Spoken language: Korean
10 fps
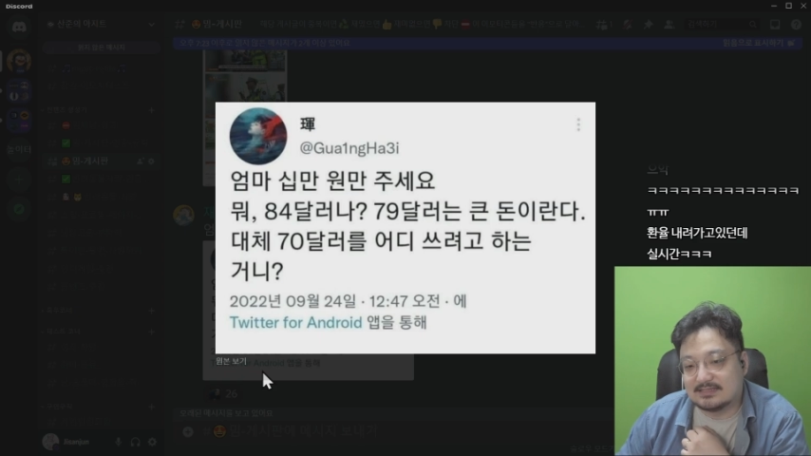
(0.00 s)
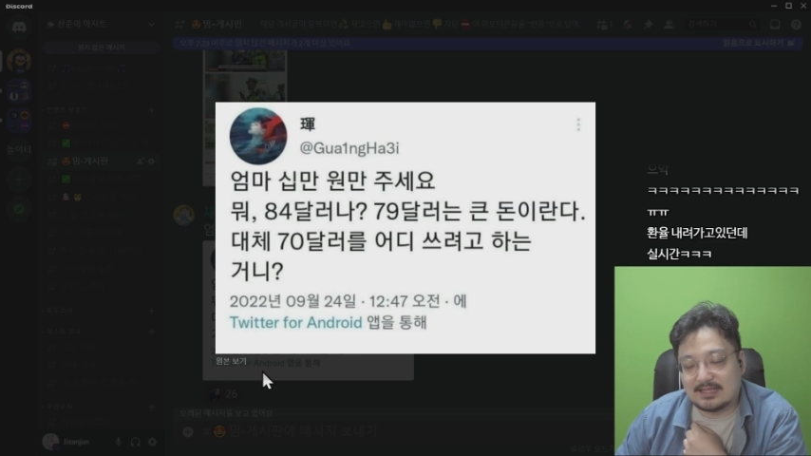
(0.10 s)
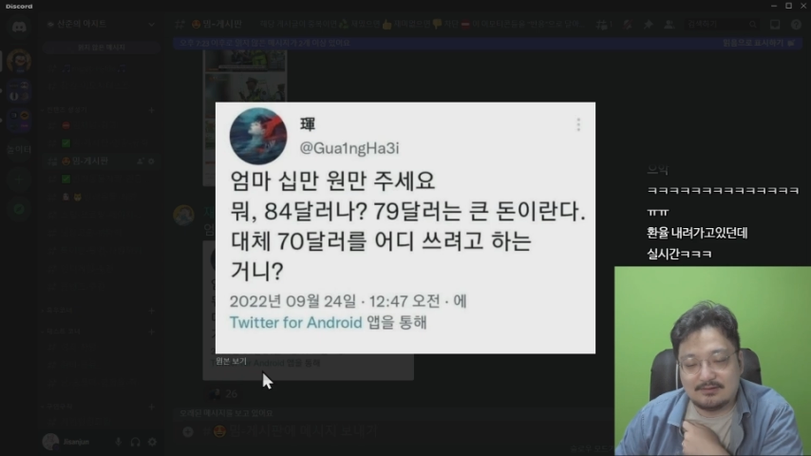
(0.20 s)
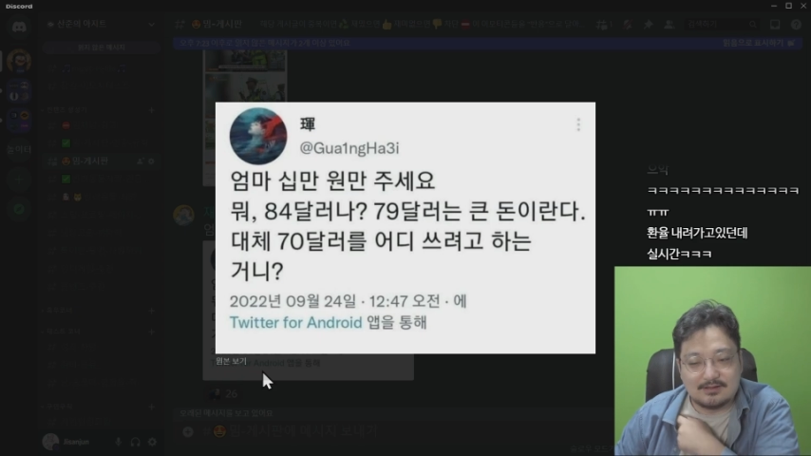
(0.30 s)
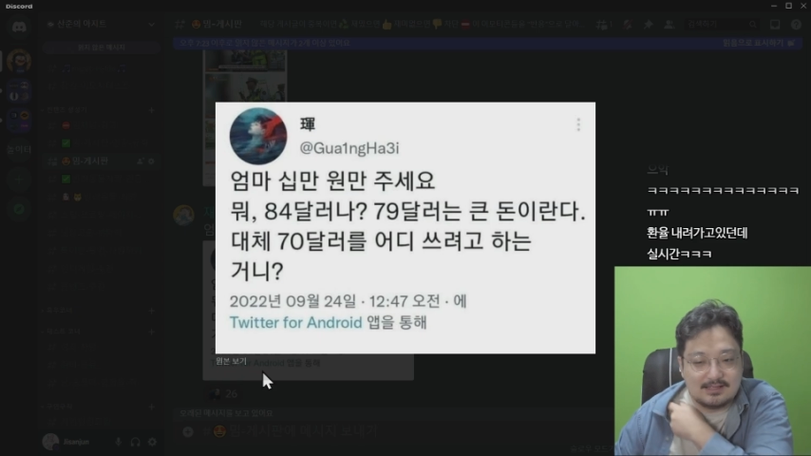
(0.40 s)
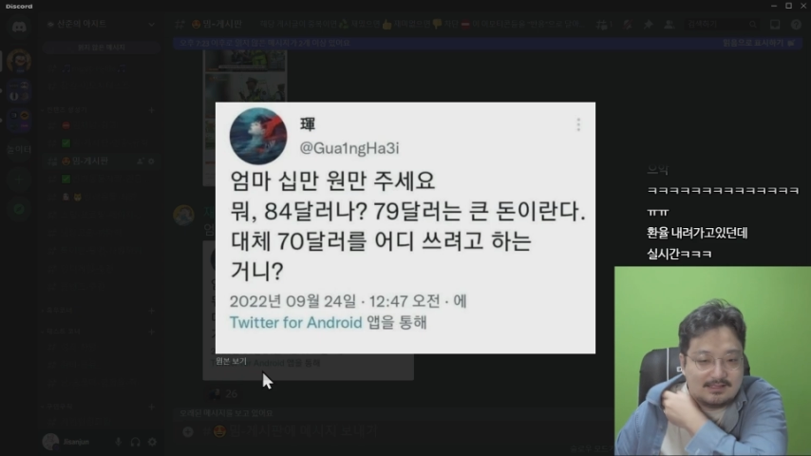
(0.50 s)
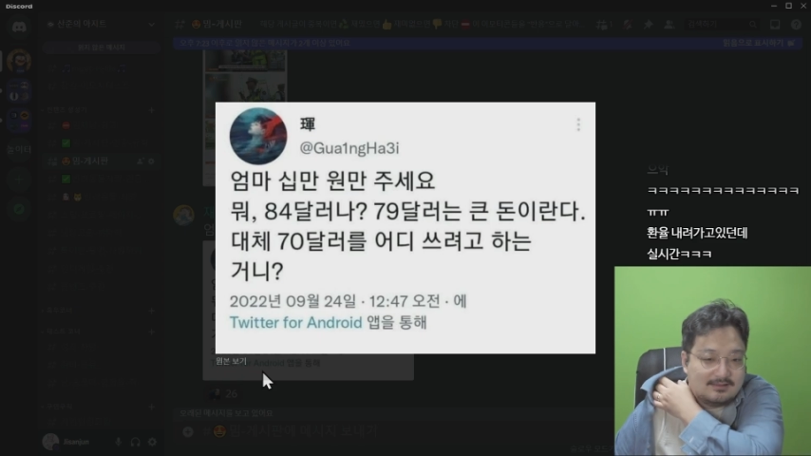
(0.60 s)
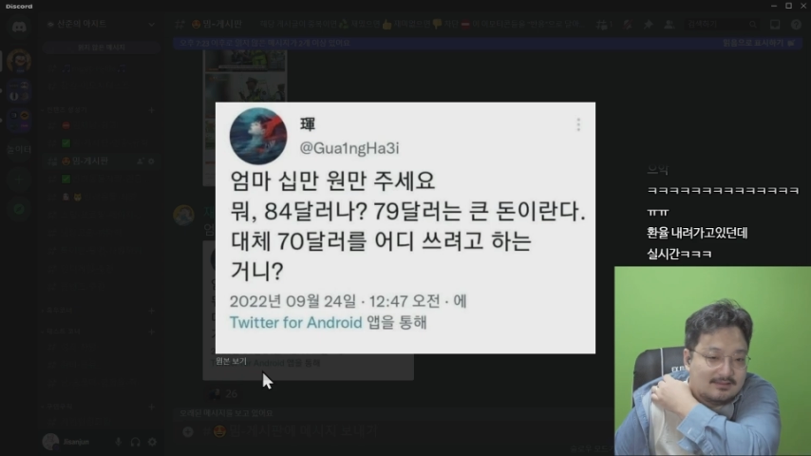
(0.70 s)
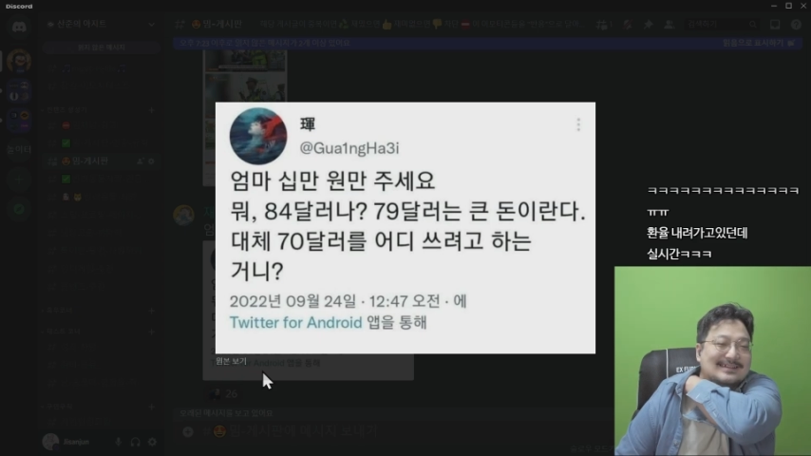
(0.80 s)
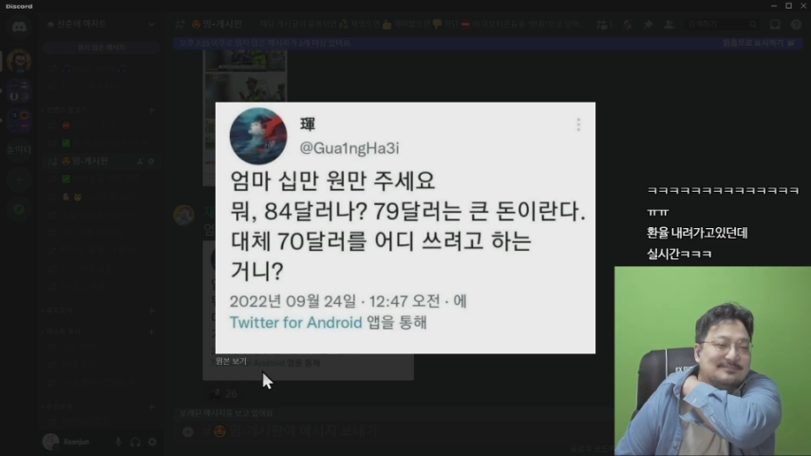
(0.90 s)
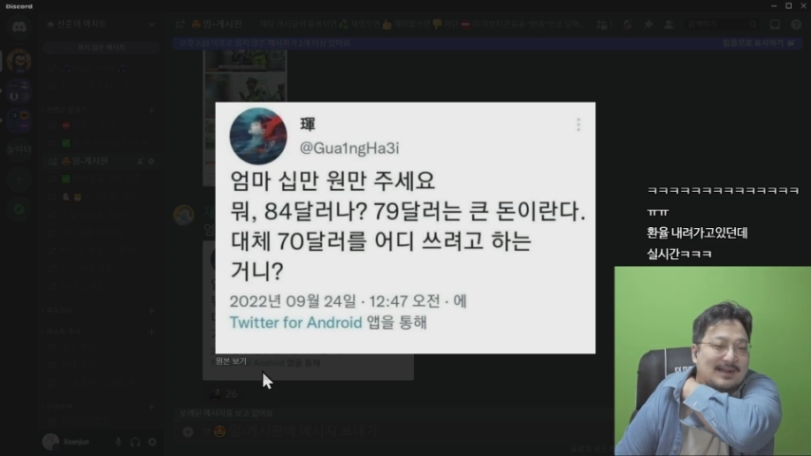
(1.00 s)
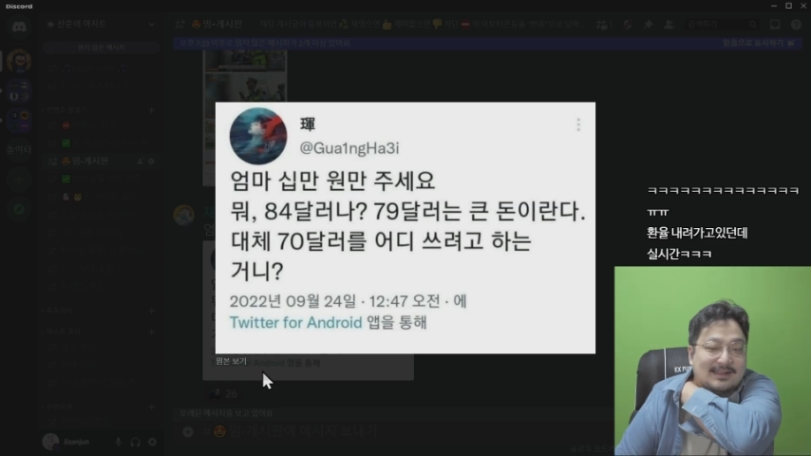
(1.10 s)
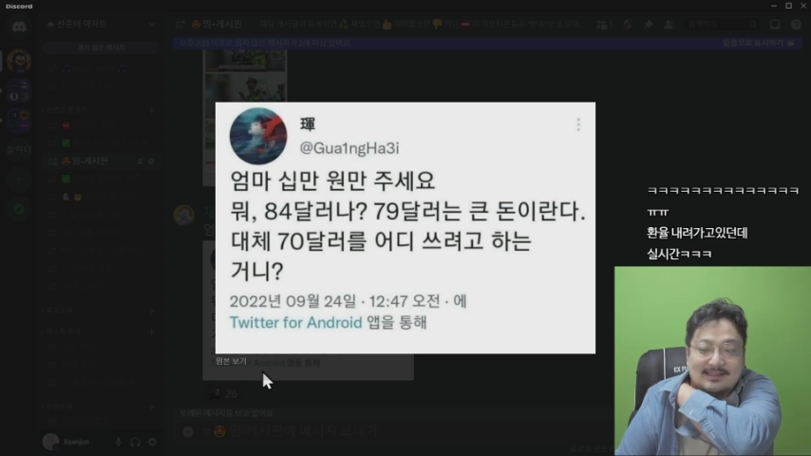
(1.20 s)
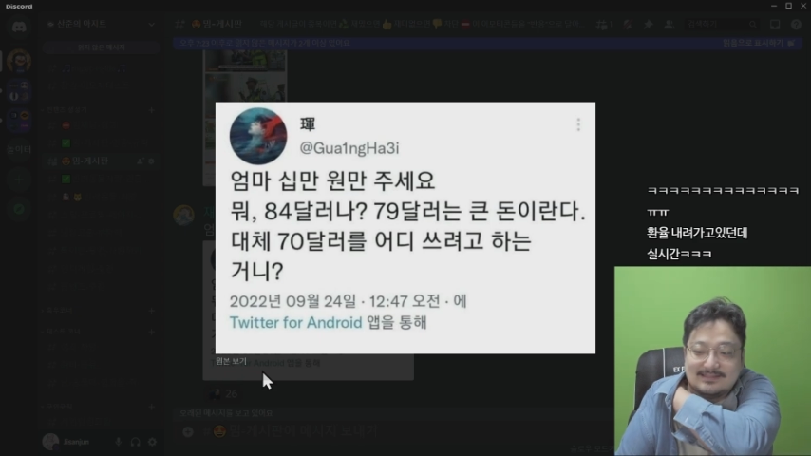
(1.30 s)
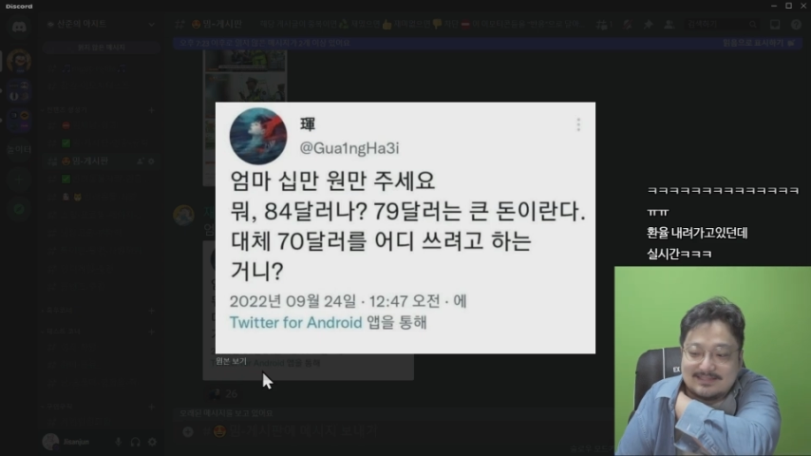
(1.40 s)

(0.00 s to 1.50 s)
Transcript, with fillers: 달러가 말하는